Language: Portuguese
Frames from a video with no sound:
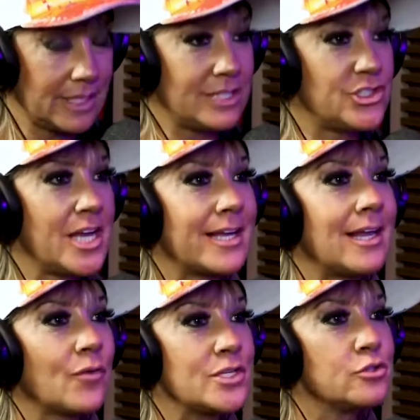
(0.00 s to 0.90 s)
E tinha
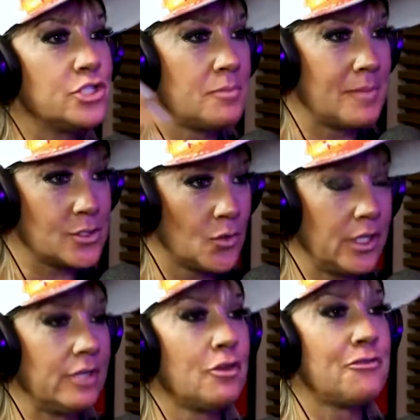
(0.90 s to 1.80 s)
aquela coisa do time
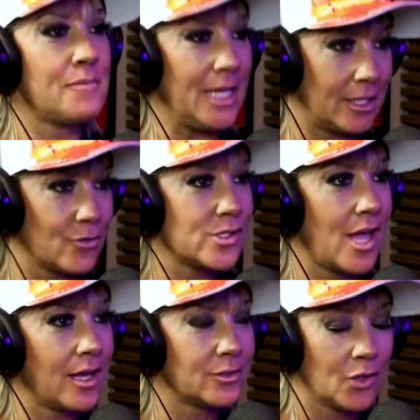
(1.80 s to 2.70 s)
masculino e feminino,
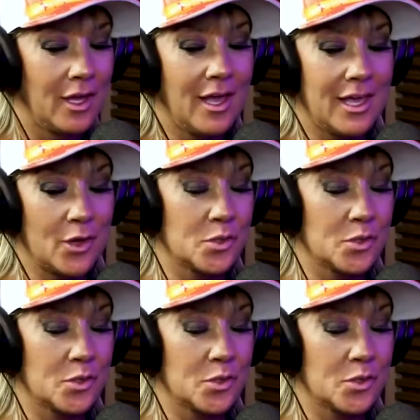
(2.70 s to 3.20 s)
certo? Ah, uhum.